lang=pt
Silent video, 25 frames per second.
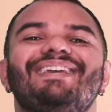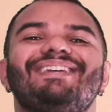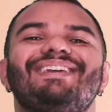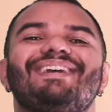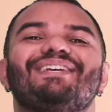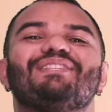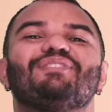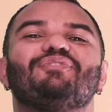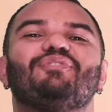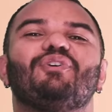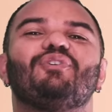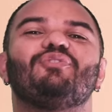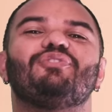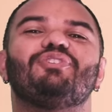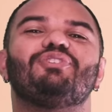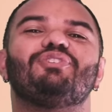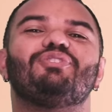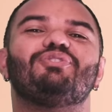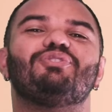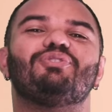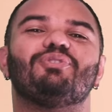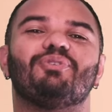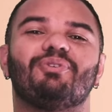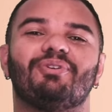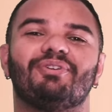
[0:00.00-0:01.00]
E esse foi o vídeo
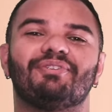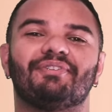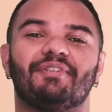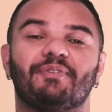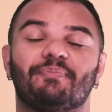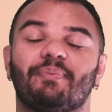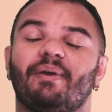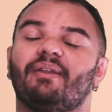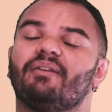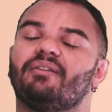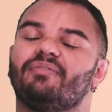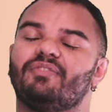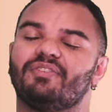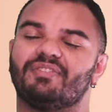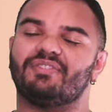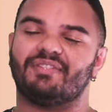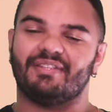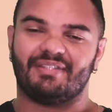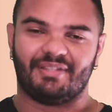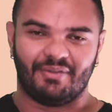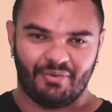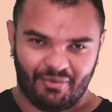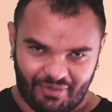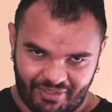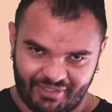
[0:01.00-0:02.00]
de hoje, espero que vocês
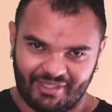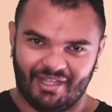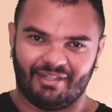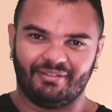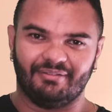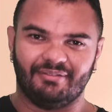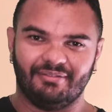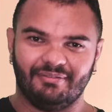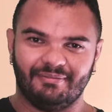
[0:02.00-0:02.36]
tenham gostado.